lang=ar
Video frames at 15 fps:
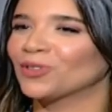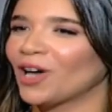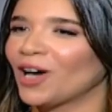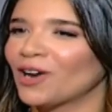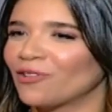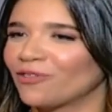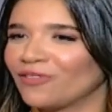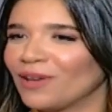
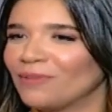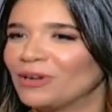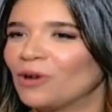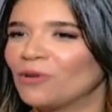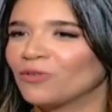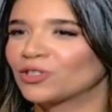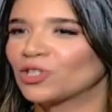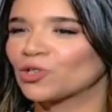وتعرف مين هو
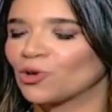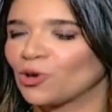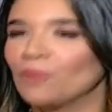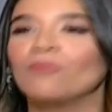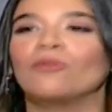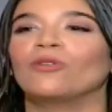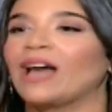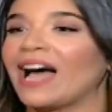المفتش
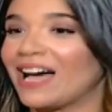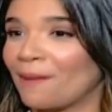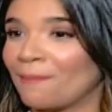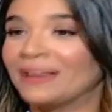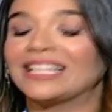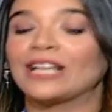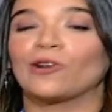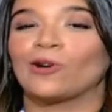كرومبو
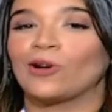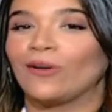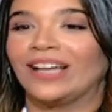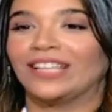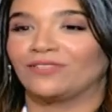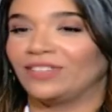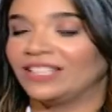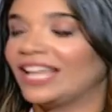عامه كل
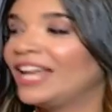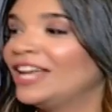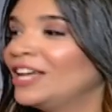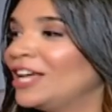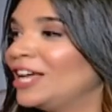واحد فينا